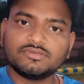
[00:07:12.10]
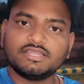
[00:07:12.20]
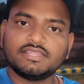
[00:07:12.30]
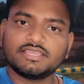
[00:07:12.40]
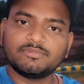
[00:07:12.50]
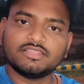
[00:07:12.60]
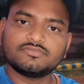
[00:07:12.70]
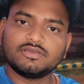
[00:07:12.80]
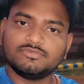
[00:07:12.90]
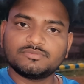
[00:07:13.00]
दो घंटा के बाद
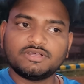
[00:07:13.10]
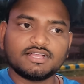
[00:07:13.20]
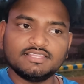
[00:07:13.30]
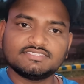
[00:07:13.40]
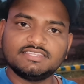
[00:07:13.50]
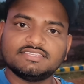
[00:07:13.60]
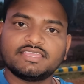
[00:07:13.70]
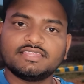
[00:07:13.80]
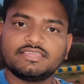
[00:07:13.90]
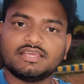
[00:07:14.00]
तो हम लोग बंगाल चले
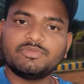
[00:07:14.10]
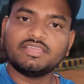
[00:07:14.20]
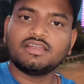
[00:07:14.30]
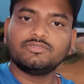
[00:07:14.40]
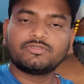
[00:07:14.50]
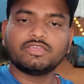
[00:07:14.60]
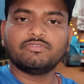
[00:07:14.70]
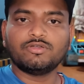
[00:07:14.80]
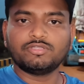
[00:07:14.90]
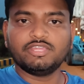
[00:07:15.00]
जाएंगे लेकिन अभी यहाँ रुके
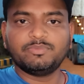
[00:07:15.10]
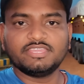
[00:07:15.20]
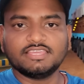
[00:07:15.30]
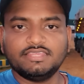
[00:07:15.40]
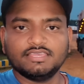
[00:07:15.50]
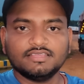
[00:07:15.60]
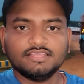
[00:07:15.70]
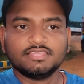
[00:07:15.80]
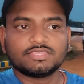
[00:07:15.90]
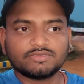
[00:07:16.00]
हुए ओ के लिए
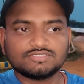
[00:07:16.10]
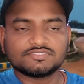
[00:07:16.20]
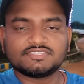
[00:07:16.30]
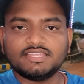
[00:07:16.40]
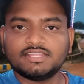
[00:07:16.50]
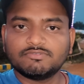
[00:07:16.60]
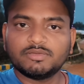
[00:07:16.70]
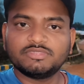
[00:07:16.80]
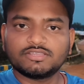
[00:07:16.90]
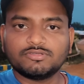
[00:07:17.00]
क्योंकि जो सेट है वो
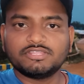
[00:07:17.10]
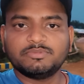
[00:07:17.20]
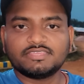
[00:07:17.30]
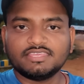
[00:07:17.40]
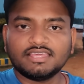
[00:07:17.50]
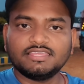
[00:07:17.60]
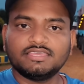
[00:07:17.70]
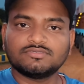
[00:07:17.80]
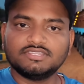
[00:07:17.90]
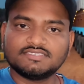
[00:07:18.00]
अभी तक ओ किया नहीं
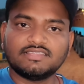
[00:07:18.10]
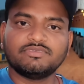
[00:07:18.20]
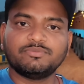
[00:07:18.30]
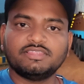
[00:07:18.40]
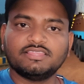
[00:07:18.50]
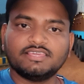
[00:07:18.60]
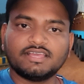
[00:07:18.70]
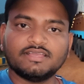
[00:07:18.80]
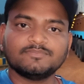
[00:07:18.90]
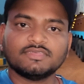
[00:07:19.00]
है तो डीजल अभी मिल नहीं
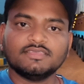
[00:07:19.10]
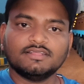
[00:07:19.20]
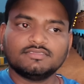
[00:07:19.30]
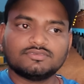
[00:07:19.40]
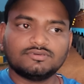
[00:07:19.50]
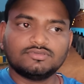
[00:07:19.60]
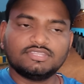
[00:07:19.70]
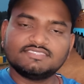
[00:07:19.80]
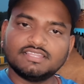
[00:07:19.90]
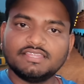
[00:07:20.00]
रहा है तो
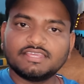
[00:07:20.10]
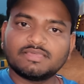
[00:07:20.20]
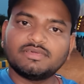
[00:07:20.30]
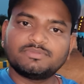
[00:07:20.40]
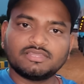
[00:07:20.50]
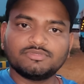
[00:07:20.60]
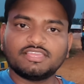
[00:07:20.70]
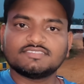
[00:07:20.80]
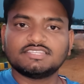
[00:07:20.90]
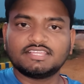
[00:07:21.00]
डीजल लेने के बाद फिर हम लोग
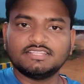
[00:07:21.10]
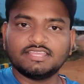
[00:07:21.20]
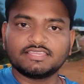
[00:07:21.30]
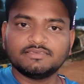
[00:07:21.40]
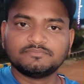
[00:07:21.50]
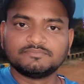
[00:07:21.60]
यहाँ से निकल जाएंगे